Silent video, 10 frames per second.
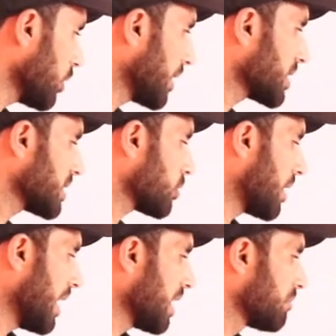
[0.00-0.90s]
से और एक चीज़
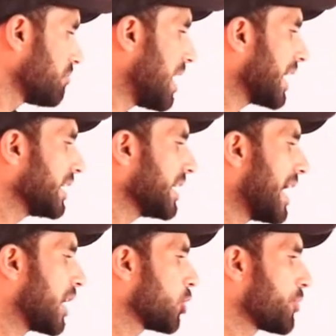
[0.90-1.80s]
जो है
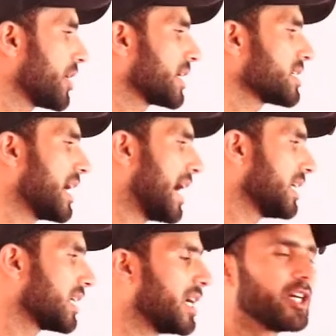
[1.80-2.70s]
मार्केटिंग एग्रो प्रोडक्ट्स
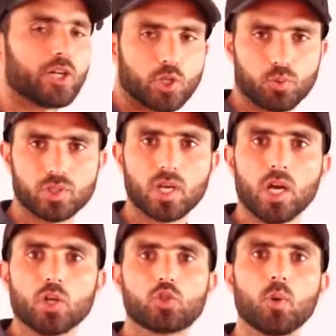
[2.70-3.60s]
एंड रिलेटेड इश्यूज
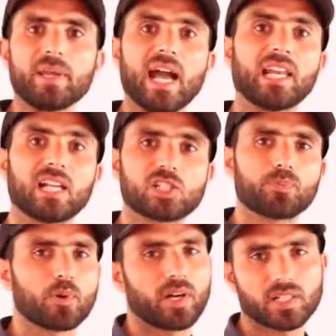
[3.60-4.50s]
जो भी
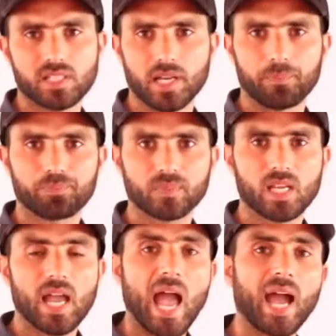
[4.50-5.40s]
एग्रीकल्चर प्रोडक्ट्स है
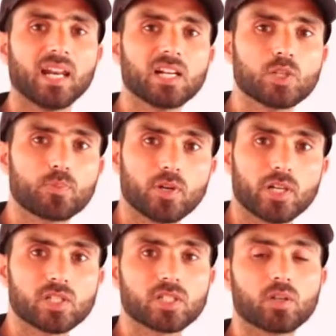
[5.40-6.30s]
एग्रीकल्चर
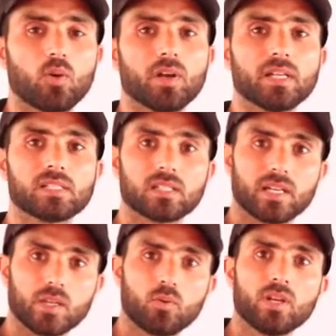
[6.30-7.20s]
प्रोडक्ट्स को इस
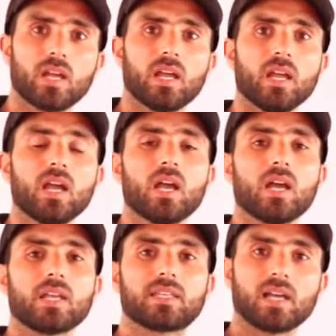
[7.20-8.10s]
इन्होंने
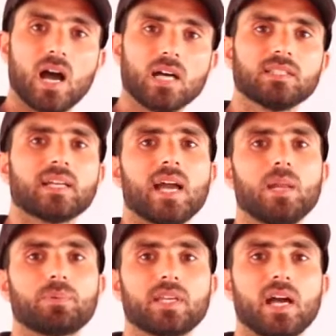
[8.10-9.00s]
यहां तक
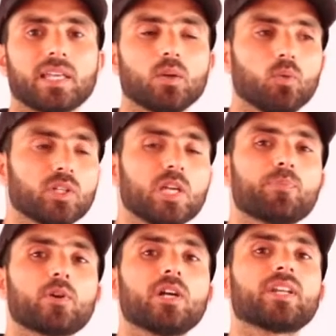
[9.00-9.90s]
हेल्प किया कि उनकी
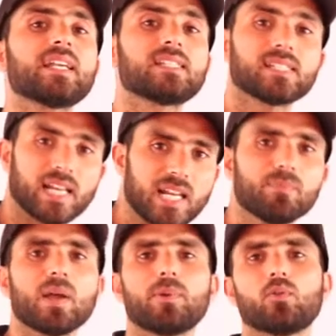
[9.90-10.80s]
प्रोडक्ट की
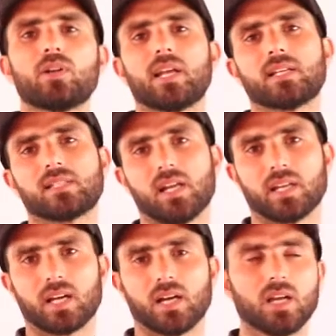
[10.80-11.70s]
सेलिंग में भी उन्होंने हिस्सा
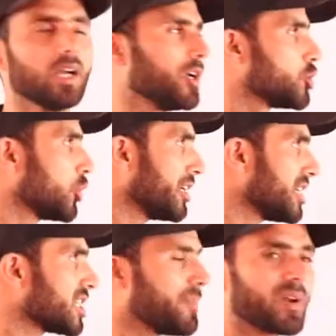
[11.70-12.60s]
लिया जो
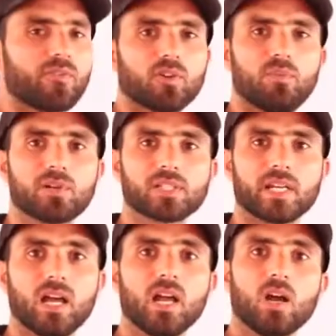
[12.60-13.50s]
इंडियन चेंबर ऑफ कॉमर्स
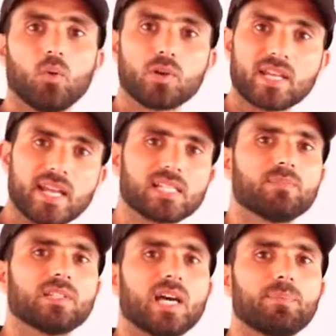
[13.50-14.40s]
है ना उन्हें यह
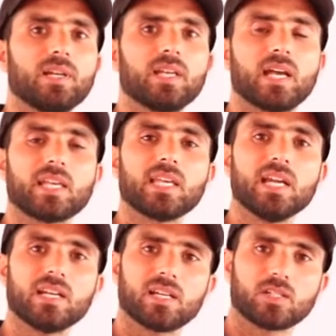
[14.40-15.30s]
जिम्मेदारी भी ली है कि
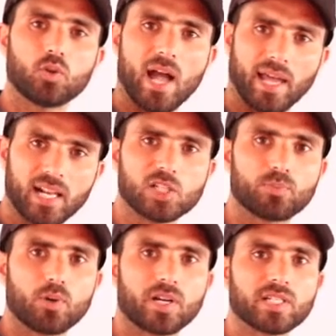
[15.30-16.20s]
इन जो
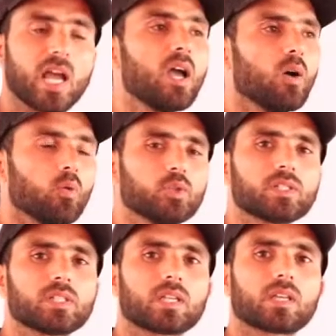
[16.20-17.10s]
एग्रीकल्चर प्रोडक्ट्स है
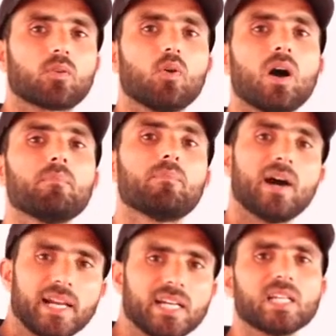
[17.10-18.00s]
उस को हम
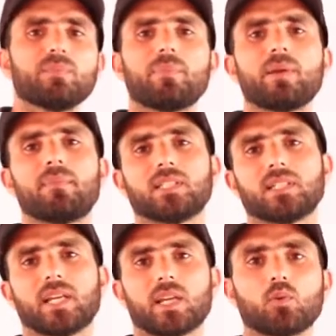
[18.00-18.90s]
मार्केटिंग में भी
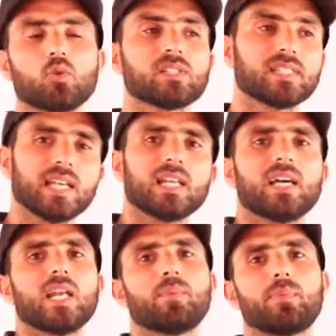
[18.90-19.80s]
मदद करेंगे उनको सेल
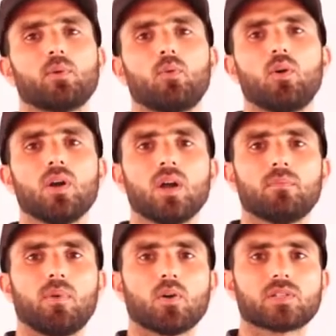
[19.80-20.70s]
करने में भी वो
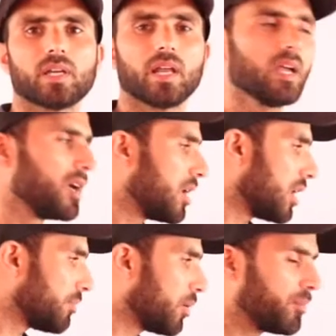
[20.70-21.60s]
बहुत सारे
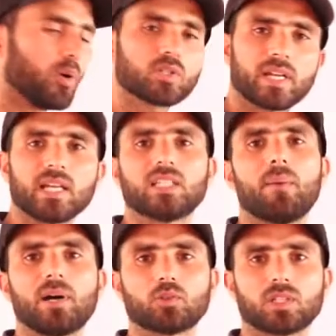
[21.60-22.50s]
बहुत सारे
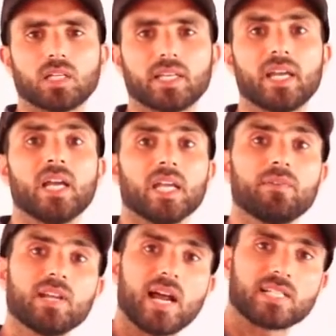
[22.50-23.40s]
इकदाम उठाते हैं
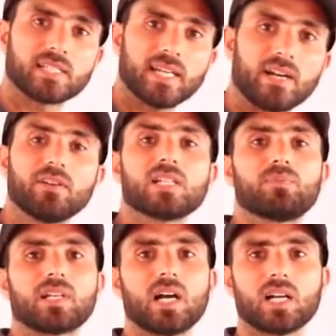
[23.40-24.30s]
इवन जैसे
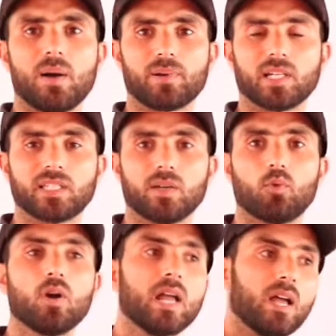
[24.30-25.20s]
एडवर्टीजमेंट का काम करते हैं
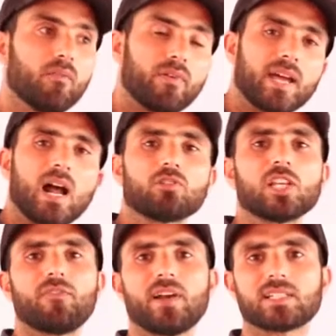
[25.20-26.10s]
वो वेयर
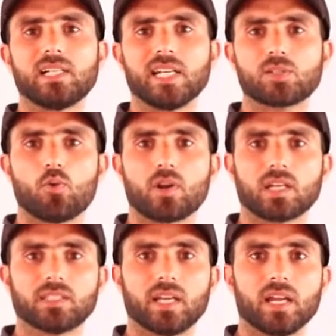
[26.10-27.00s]
हाउसिंग फैसिलिटीज़ वो
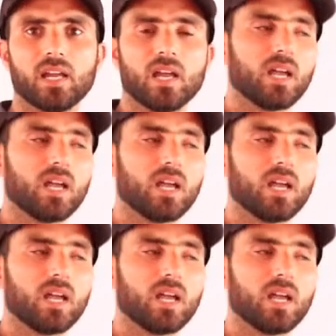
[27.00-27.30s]
रखते हैं